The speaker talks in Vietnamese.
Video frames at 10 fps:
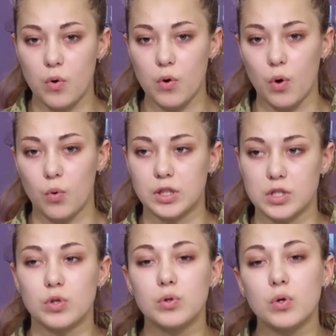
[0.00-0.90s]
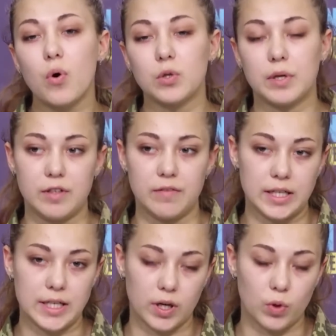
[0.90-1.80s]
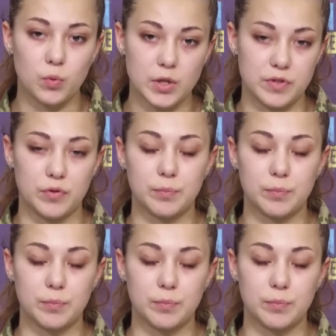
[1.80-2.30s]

hai trăm bảy mươi tám máy bay chiến đấu,